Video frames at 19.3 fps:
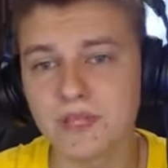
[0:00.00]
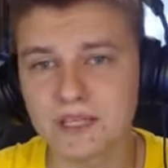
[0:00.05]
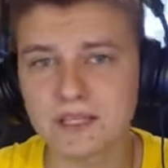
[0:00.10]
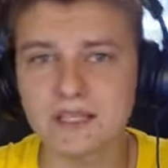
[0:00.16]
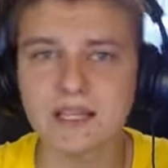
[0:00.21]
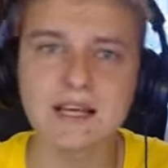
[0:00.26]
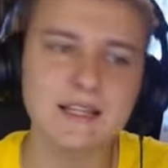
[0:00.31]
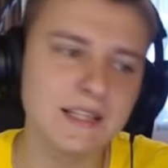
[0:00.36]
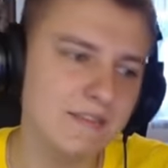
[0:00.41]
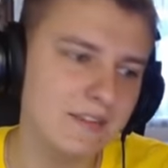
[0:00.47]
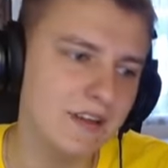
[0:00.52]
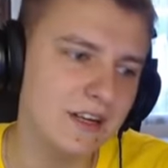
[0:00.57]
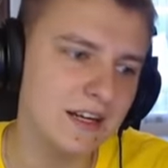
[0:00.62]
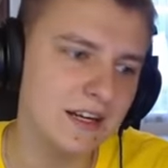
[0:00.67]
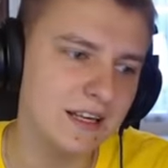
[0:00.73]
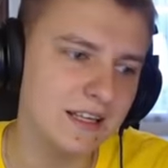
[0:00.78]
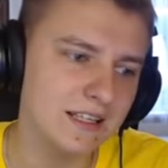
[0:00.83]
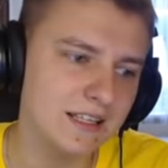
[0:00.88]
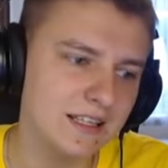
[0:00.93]
так,
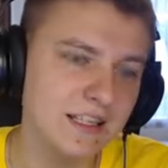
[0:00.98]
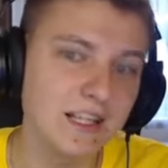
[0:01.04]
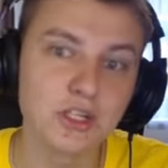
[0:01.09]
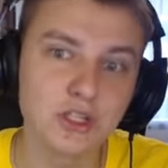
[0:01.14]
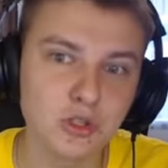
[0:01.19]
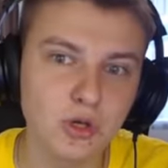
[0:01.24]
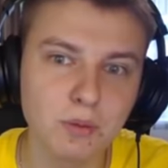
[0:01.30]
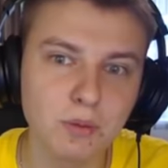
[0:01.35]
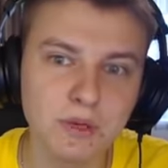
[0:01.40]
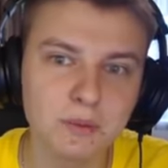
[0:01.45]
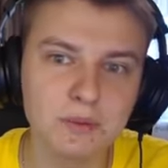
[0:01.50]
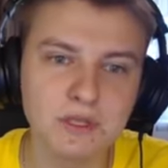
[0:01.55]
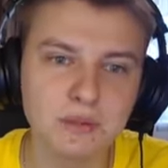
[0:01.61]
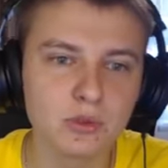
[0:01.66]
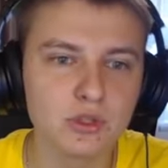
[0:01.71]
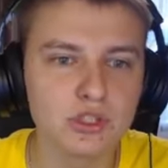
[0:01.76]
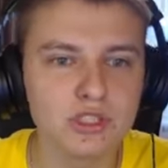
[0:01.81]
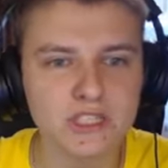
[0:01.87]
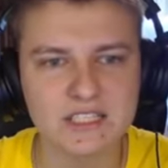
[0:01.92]
наверное, и должно быть,
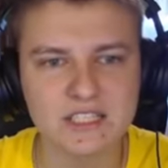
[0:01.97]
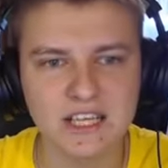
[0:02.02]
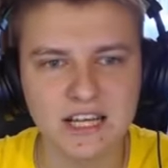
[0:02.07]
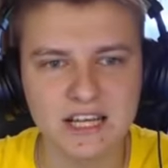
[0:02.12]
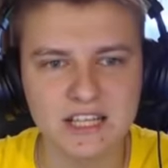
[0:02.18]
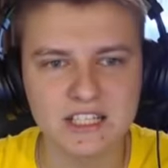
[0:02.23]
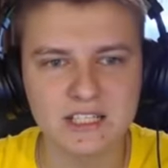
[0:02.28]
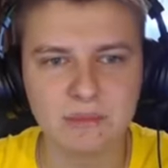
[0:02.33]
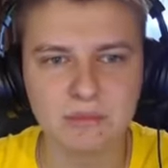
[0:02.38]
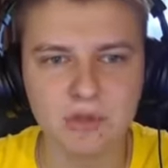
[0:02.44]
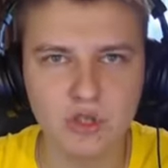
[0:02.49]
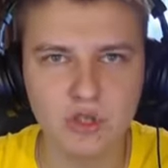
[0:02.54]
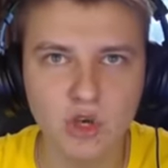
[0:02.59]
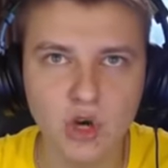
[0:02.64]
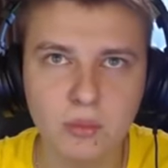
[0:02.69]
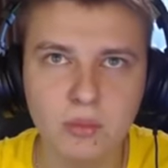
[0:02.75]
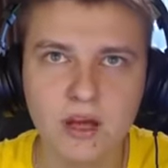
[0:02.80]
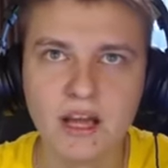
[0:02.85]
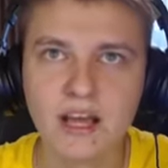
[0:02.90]
потому что с каждым
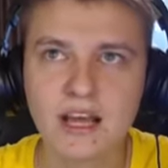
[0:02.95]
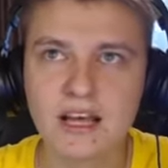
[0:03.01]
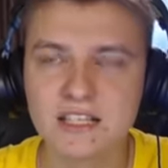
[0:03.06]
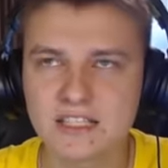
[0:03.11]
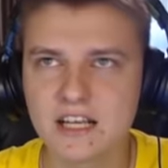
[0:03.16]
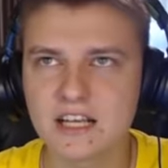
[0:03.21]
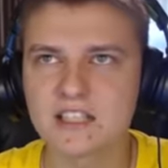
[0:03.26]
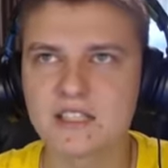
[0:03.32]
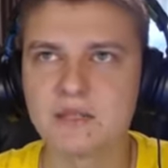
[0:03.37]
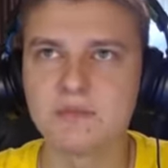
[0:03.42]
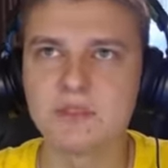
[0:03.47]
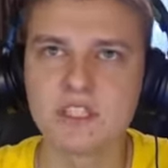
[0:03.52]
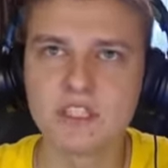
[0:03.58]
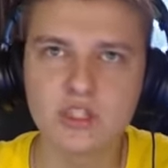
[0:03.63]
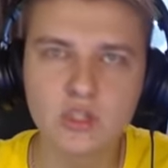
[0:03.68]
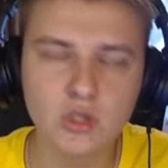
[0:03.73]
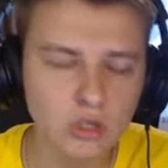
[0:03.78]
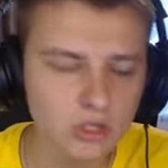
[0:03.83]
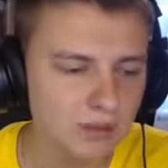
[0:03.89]
днем, с каждым
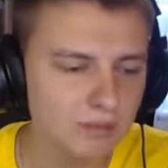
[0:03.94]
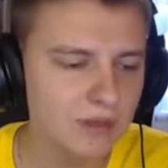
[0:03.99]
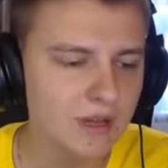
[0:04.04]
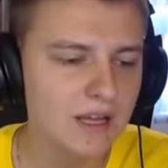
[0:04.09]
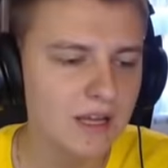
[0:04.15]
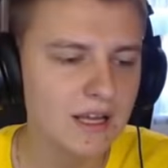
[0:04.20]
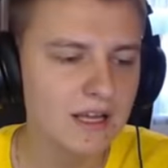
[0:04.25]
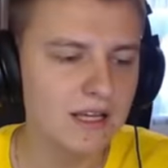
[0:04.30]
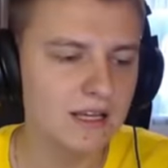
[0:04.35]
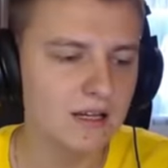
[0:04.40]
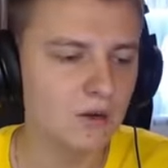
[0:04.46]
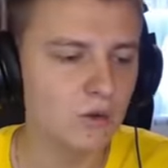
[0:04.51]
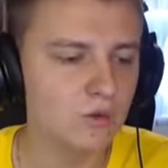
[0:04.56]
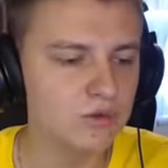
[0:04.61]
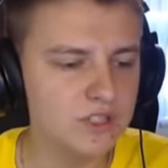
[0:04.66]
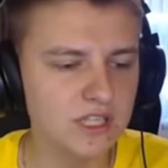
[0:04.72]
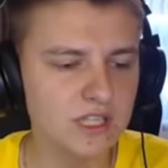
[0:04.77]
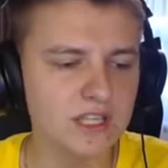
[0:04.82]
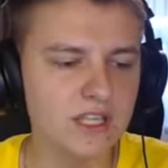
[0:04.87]
сезоном... Э, у
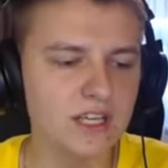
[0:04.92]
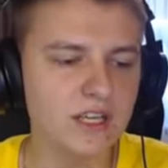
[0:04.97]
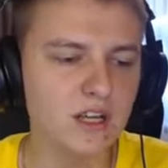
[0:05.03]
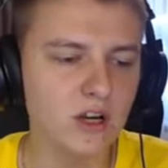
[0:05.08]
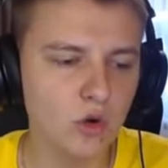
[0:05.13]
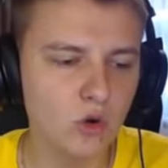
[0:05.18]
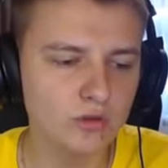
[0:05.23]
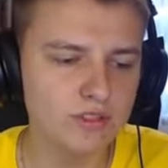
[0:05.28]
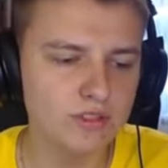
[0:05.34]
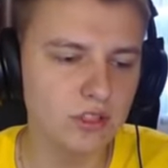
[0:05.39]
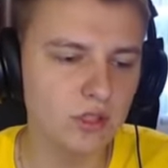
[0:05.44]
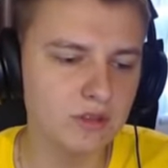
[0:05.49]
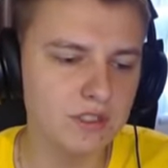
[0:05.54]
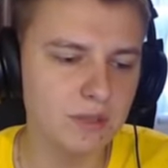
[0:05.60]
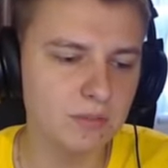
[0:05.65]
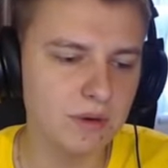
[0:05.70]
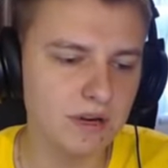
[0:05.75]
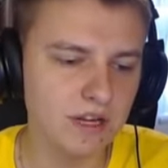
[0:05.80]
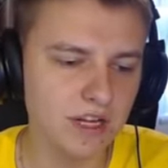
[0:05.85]
всех игроков
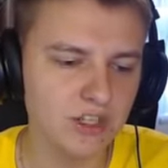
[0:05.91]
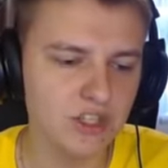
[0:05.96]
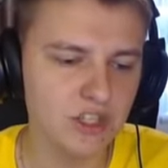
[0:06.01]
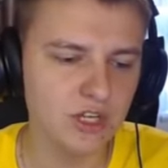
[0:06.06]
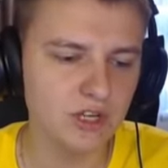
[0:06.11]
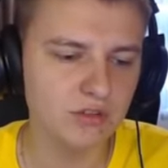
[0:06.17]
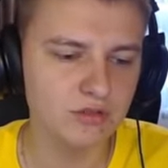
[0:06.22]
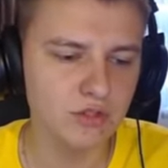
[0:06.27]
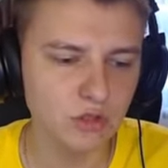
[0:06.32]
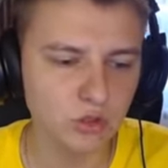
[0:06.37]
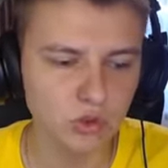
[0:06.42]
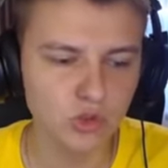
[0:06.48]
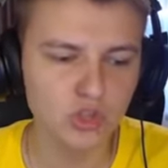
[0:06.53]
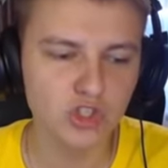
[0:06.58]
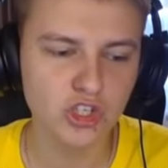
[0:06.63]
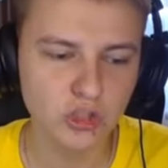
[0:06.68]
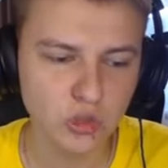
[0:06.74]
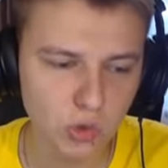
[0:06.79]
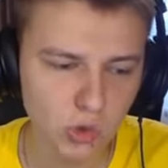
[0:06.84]
становится прокачка все
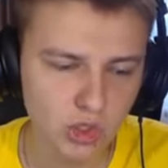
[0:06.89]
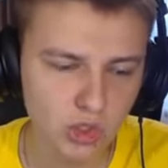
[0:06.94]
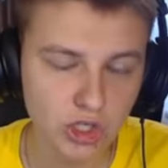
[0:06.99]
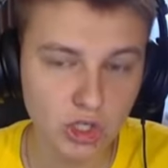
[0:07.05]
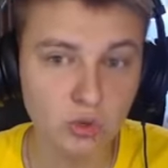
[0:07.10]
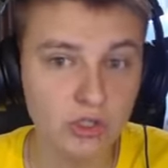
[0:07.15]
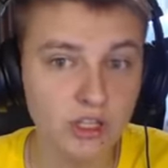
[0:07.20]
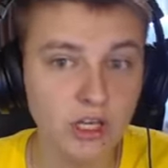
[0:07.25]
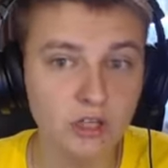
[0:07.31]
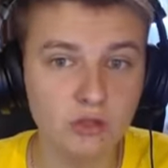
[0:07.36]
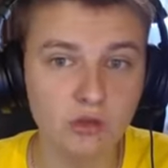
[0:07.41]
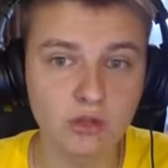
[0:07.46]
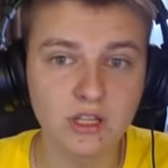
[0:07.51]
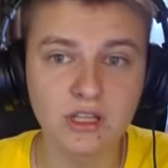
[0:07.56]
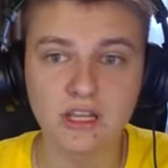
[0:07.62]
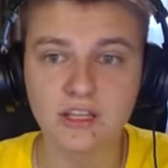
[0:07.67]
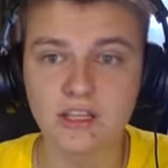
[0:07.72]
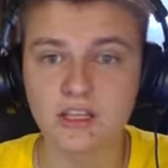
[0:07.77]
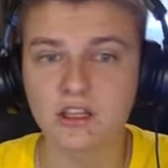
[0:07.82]
лучше и лучше. Ну, те, кто
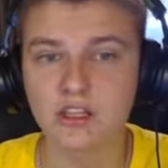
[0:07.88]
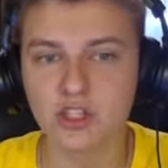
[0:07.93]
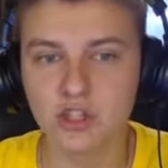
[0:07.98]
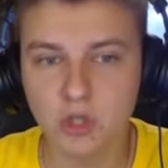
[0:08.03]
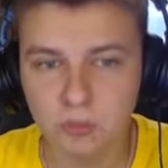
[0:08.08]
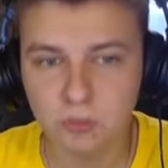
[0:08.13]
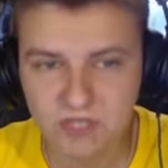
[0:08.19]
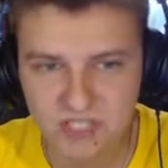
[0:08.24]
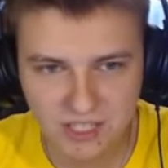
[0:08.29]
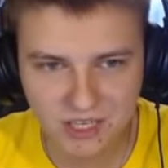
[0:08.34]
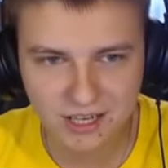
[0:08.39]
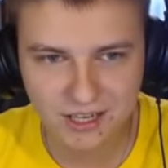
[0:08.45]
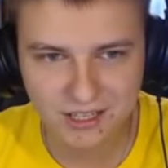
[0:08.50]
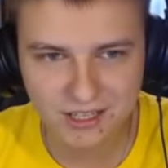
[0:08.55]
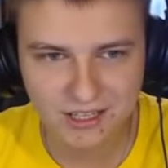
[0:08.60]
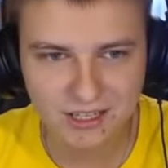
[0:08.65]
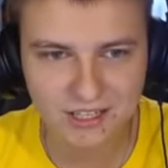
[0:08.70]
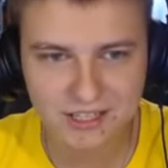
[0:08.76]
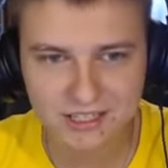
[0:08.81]
донатит еще быстрее,
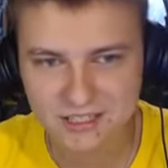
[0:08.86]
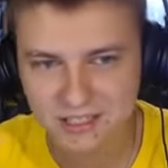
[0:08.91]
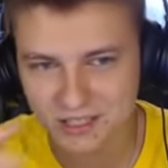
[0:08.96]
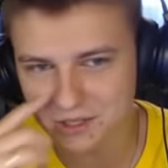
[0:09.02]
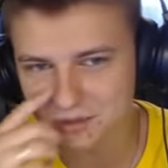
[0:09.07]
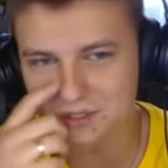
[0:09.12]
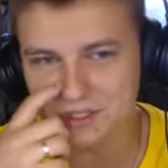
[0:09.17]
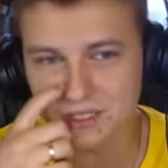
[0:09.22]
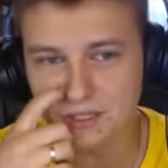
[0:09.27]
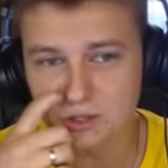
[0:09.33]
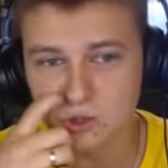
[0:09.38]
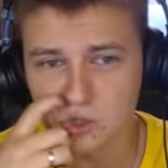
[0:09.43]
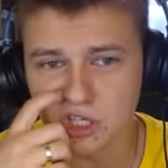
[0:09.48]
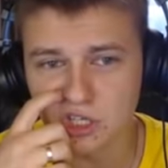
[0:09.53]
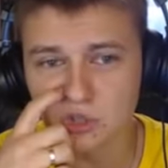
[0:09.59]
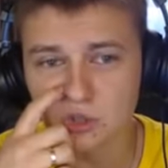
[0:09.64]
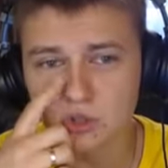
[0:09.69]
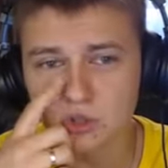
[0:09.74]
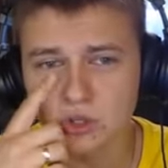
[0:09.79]
да, она становится
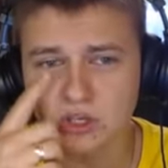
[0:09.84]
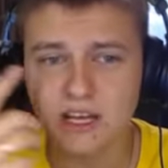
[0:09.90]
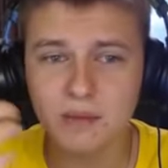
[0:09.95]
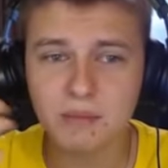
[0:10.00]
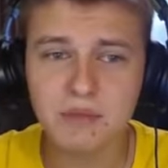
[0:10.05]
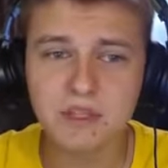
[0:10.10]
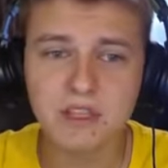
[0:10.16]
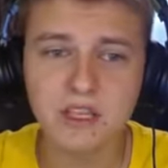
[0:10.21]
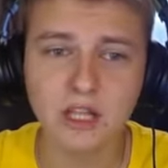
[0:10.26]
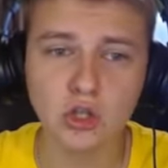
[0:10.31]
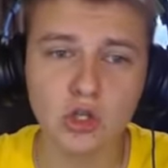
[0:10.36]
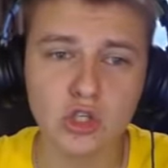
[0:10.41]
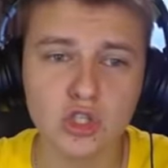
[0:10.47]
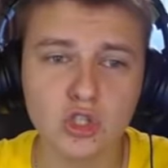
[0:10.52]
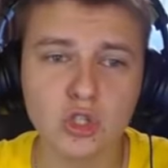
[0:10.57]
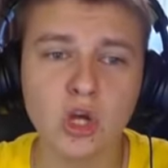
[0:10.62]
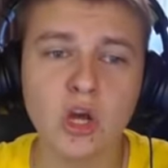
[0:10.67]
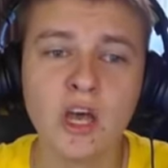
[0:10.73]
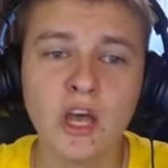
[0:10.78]
лучше. Но только обидно то,
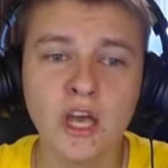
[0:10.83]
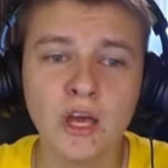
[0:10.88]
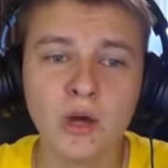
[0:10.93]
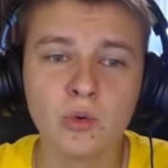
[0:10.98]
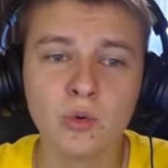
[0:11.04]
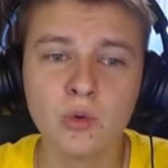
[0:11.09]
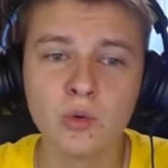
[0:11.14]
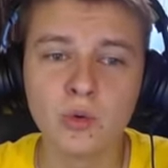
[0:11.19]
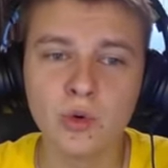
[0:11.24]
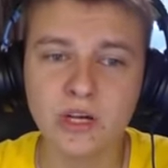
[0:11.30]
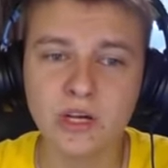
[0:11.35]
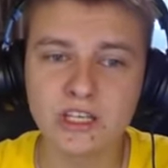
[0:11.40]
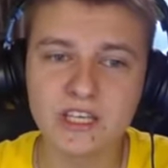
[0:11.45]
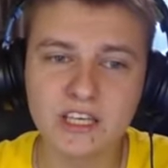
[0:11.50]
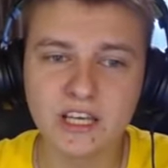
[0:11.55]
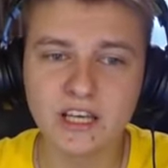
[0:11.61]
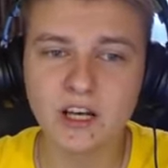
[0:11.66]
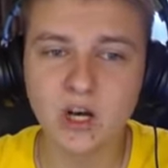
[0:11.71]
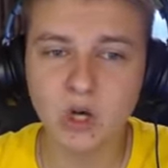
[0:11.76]
что у
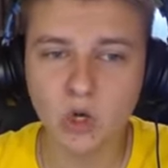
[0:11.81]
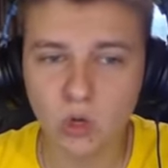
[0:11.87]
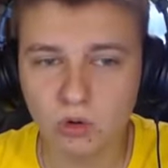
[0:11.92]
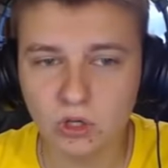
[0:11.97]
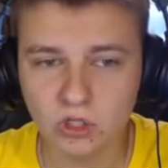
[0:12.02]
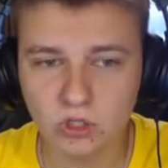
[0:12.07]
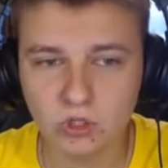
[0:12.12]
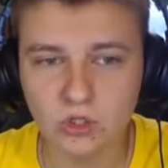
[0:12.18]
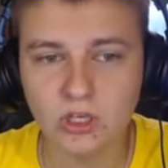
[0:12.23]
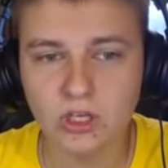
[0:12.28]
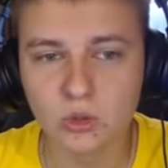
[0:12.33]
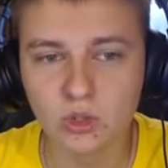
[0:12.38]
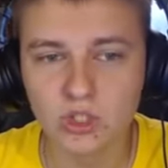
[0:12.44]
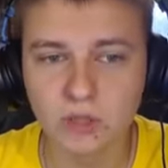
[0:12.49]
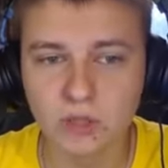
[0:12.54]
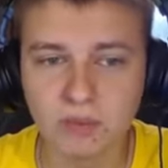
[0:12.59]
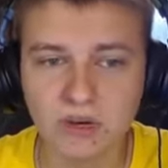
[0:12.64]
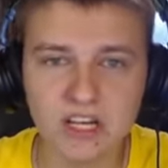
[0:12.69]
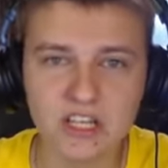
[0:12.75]
этих игроков, у которых
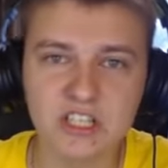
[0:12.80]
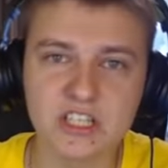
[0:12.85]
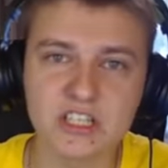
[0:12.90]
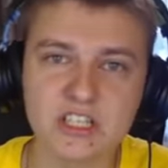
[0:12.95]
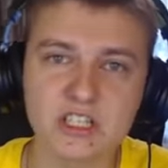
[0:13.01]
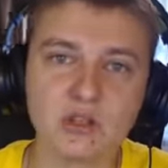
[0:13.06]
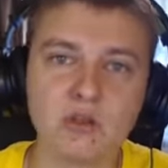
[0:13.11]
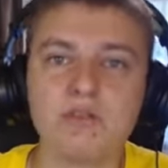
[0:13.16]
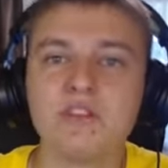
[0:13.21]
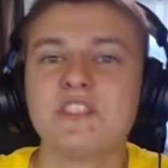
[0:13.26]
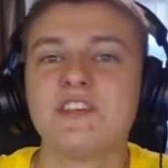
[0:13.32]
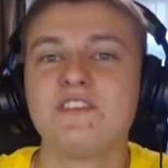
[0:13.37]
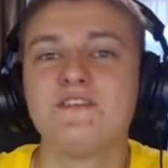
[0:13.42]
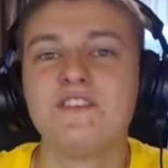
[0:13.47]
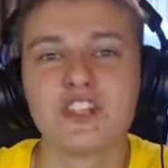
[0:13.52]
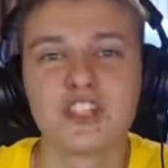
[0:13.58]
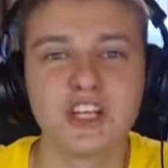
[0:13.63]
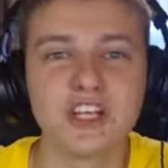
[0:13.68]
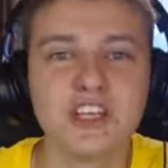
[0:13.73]
лучше прокачка становится
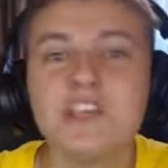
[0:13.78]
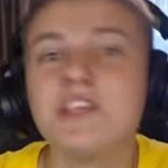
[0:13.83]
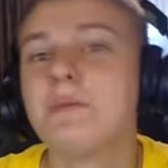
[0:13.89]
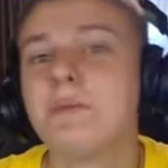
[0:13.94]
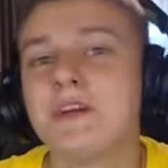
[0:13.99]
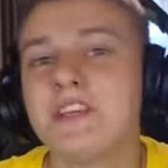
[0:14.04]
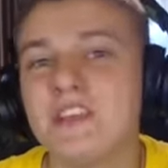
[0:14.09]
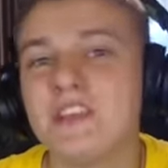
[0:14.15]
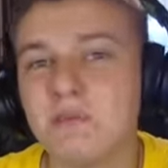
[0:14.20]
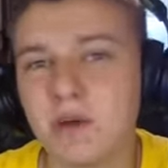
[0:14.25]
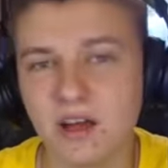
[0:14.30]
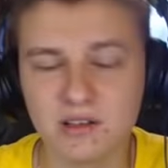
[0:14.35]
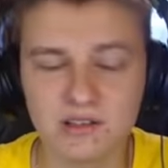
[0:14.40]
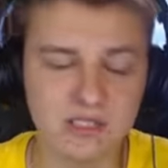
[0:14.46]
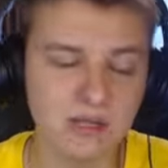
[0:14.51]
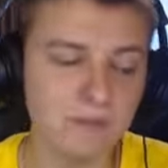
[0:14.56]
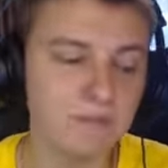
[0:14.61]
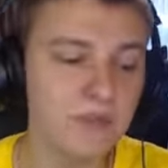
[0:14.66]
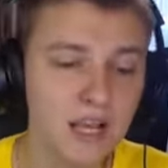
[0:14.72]
выше, они не поднимаются.